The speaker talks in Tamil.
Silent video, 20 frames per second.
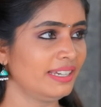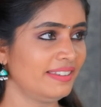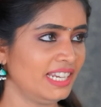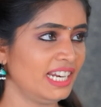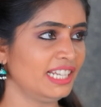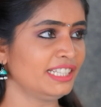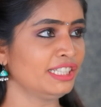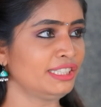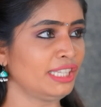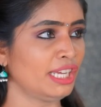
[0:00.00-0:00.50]

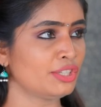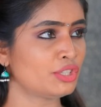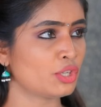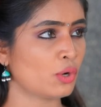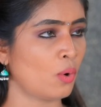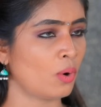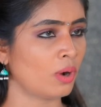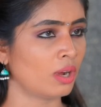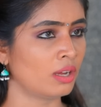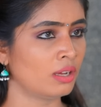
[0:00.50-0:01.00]
இதுல இருந்தே
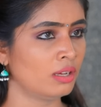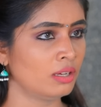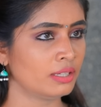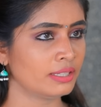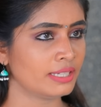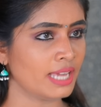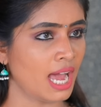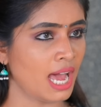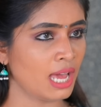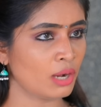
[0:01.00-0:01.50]
தெரிஞ்சுக்கோங்க
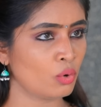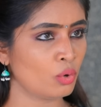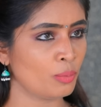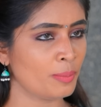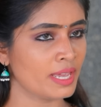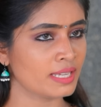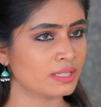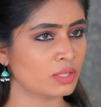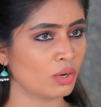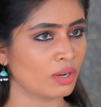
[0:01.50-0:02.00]
யார்
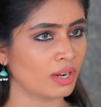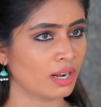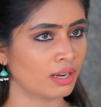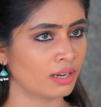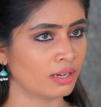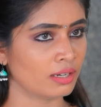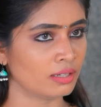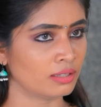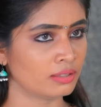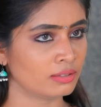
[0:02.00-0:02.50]
உண்மையை
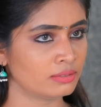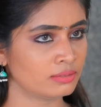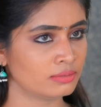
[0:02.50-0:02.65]
சொல்றாங்கன்னு